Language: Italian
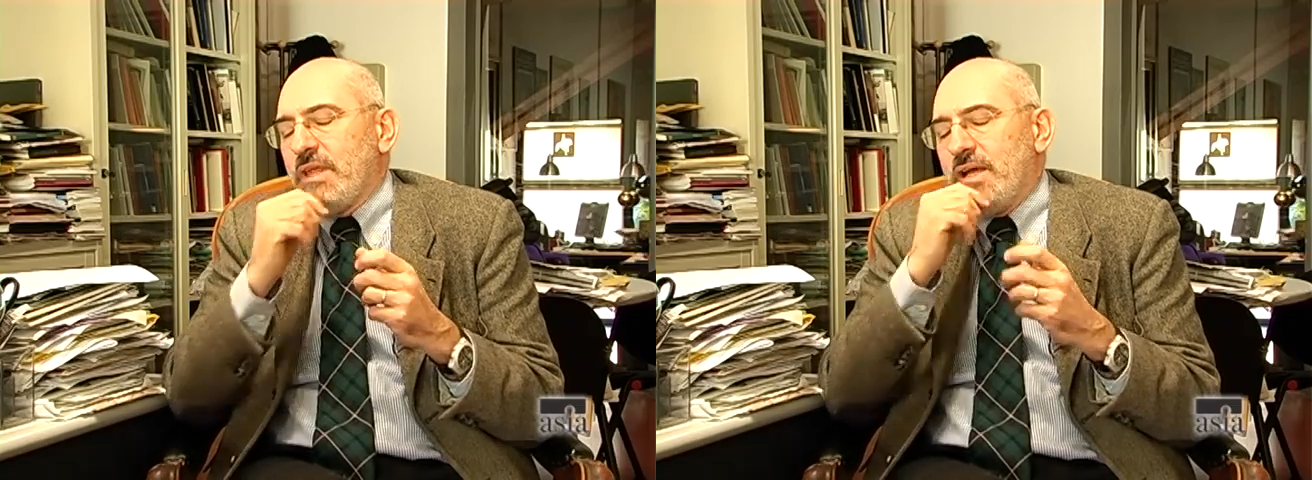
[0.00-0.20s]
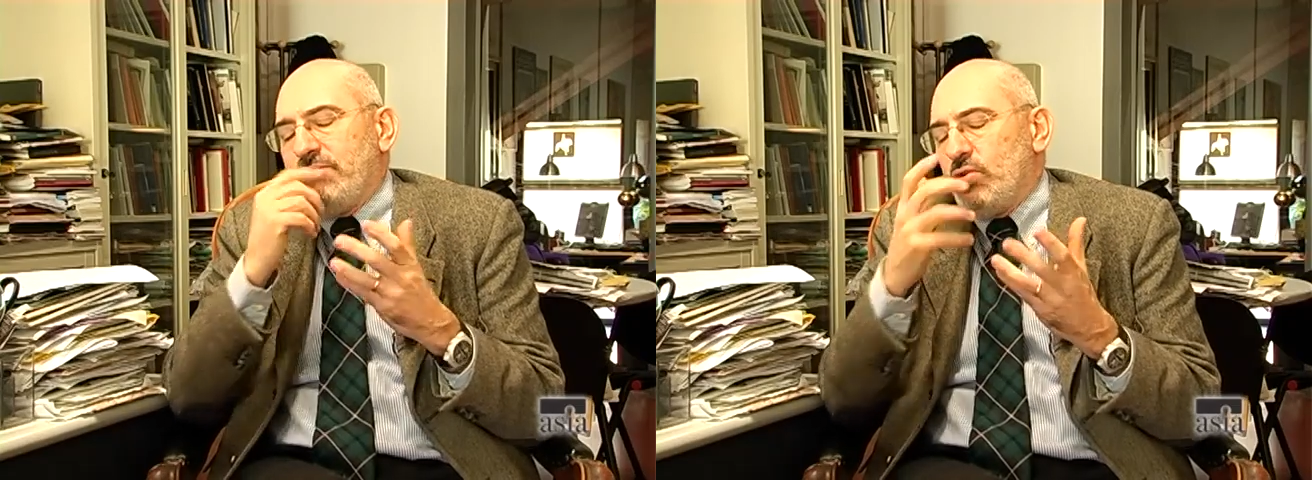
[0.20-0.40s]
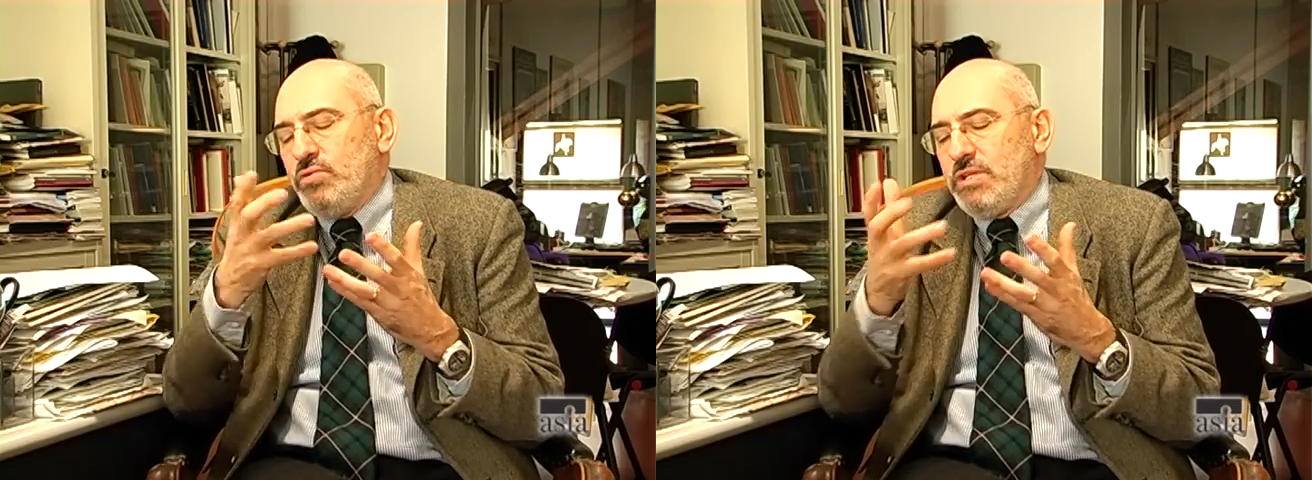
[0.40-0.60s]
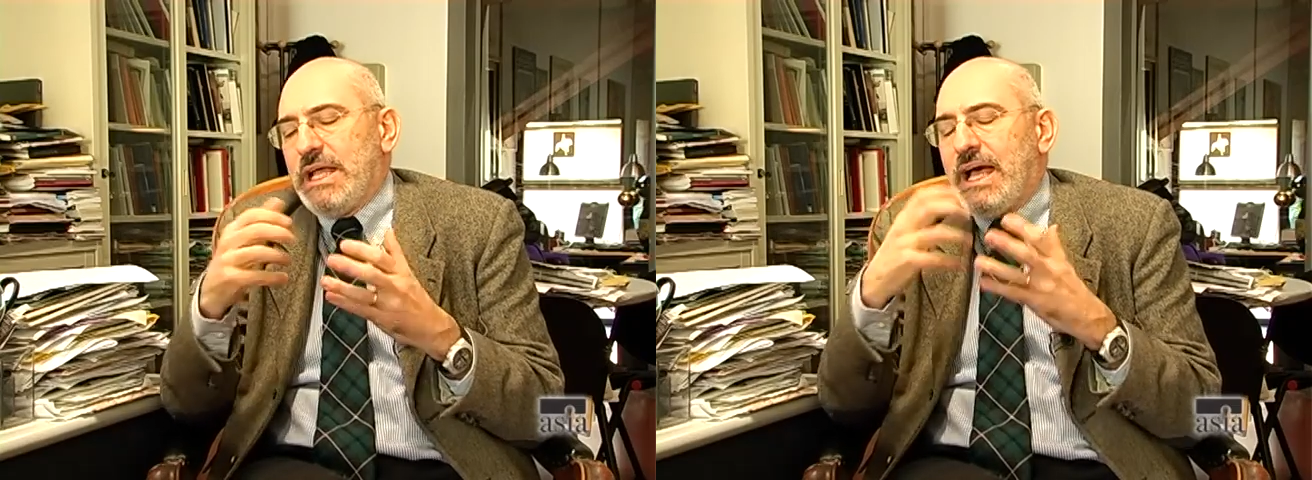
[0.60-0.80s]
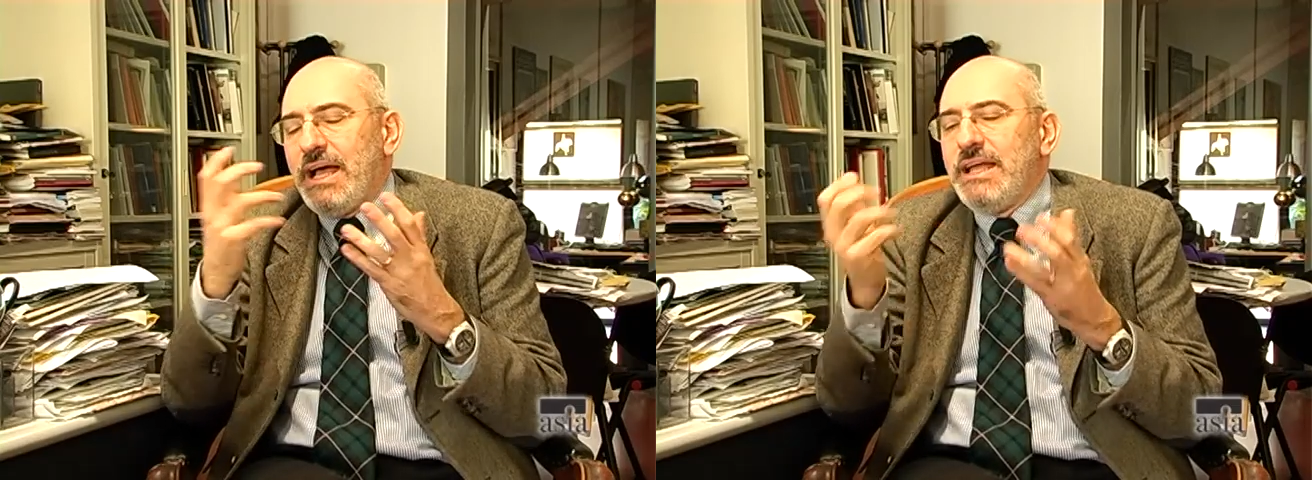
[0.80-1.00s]
la
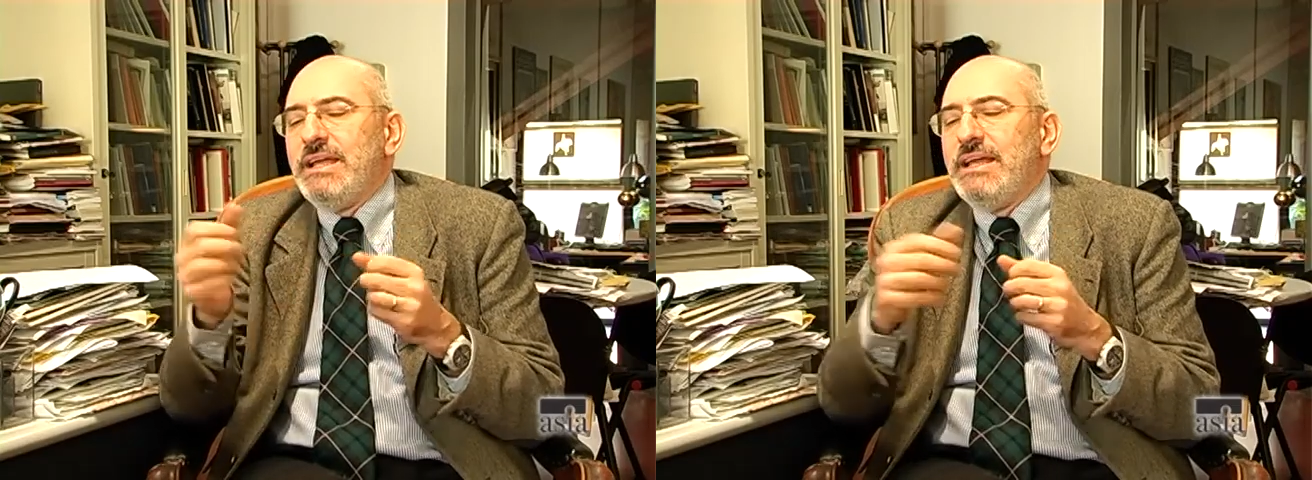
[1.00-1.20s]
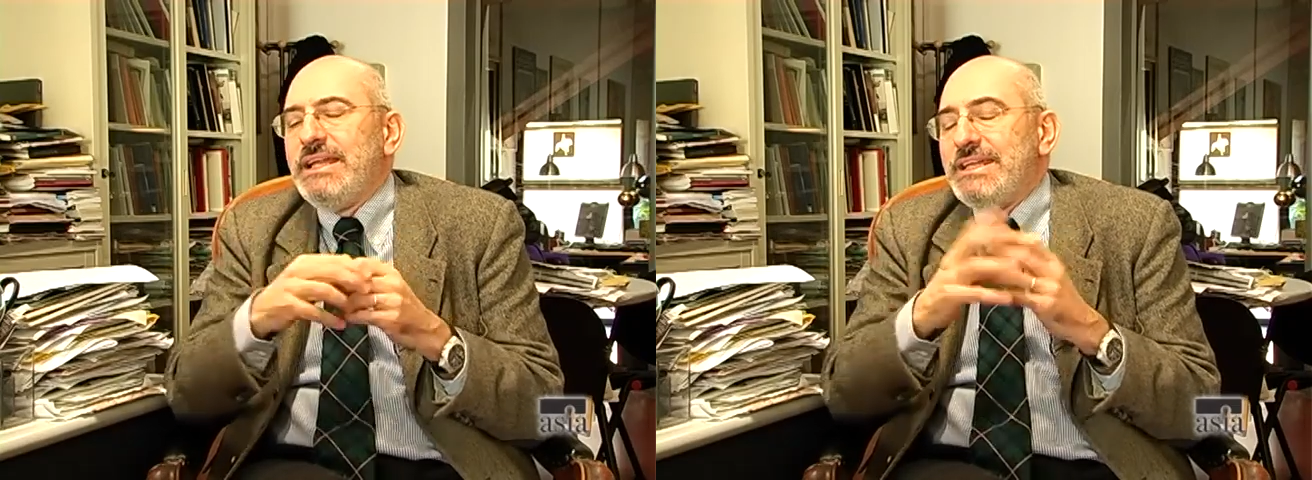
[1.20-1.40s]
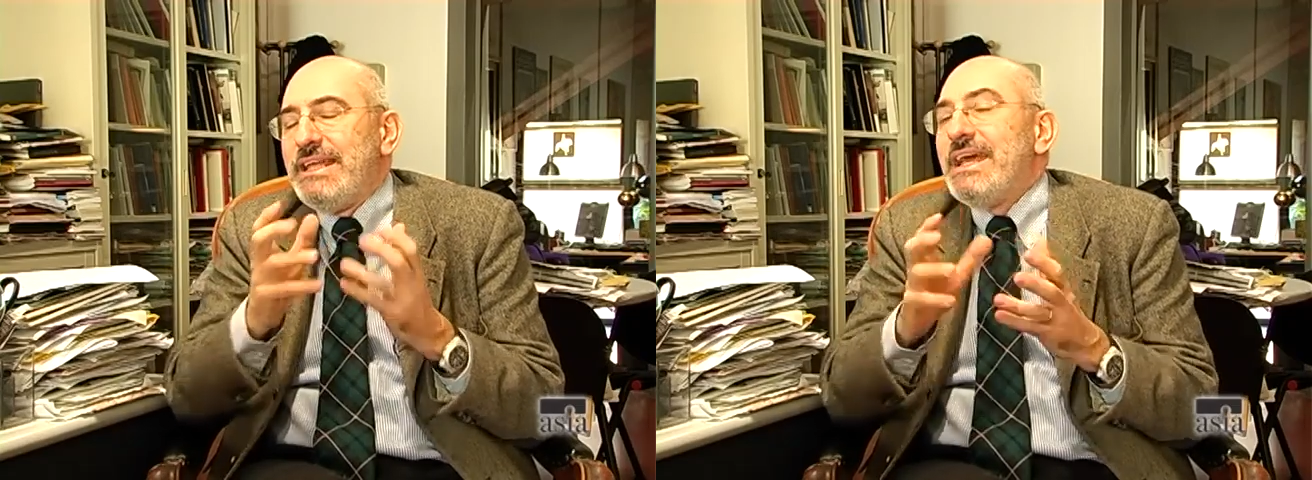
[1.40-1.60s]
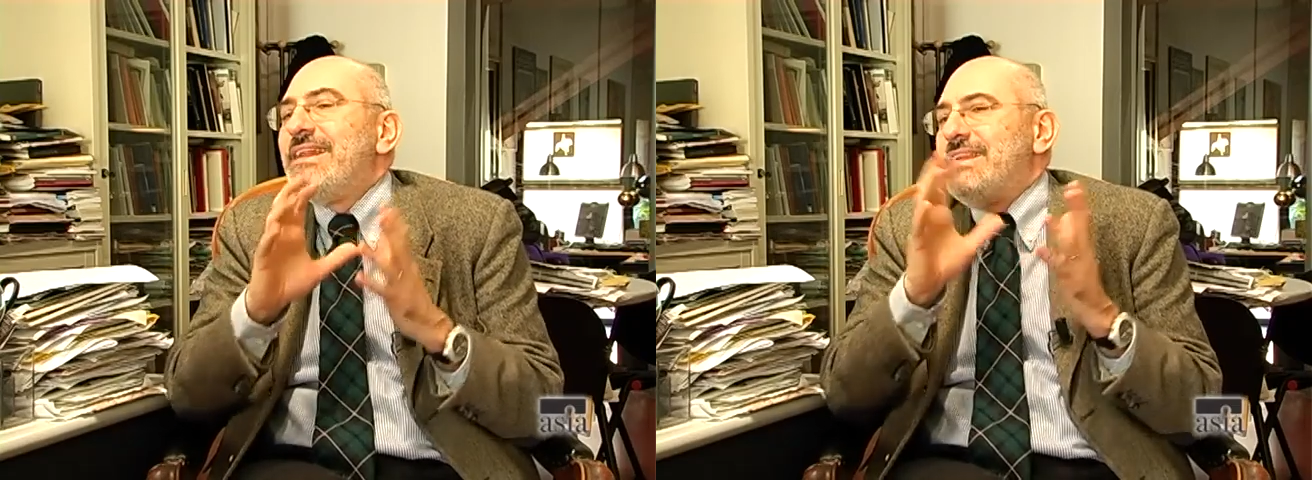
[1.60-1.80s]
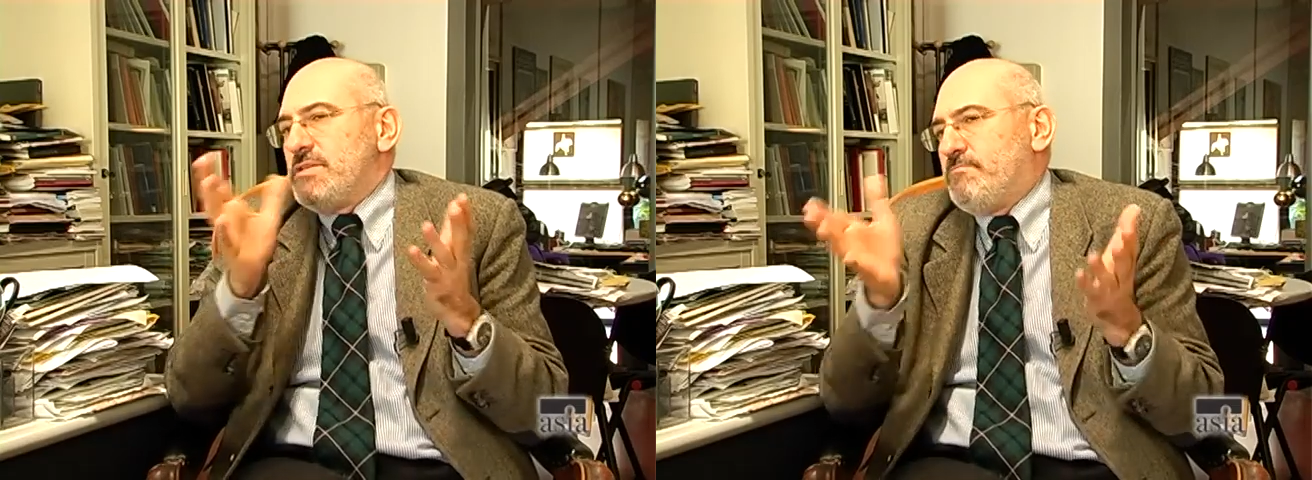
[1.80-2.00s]
volontà e, e l'idea
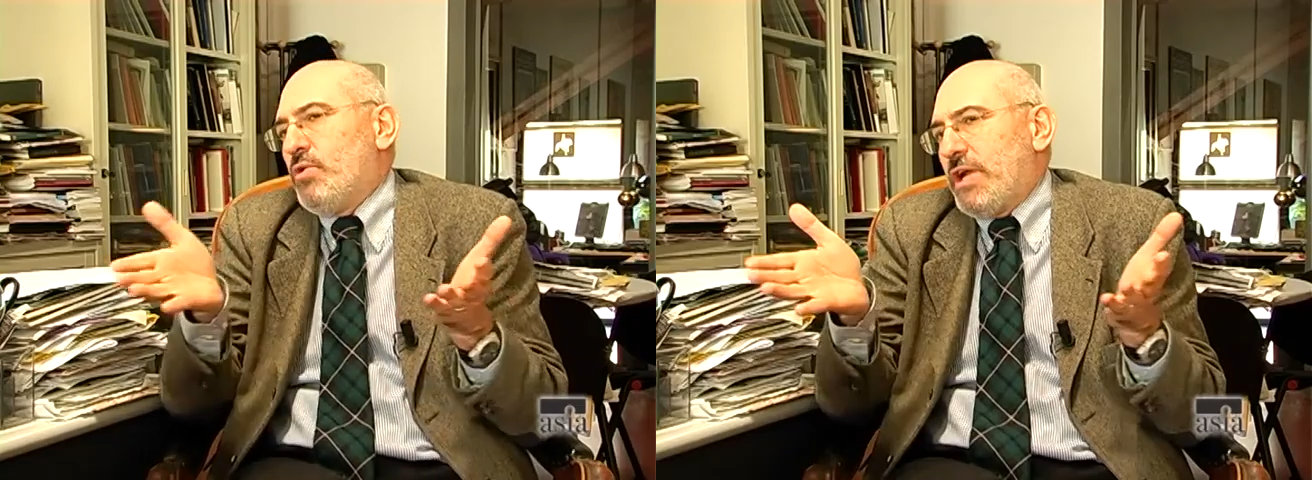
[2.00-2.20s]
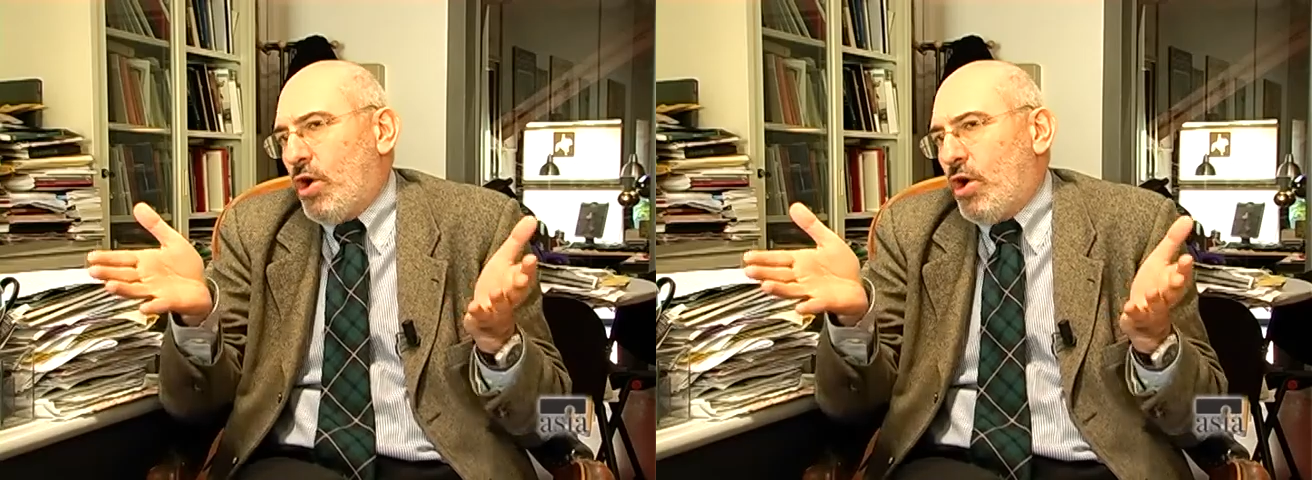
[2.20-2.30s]
di esporre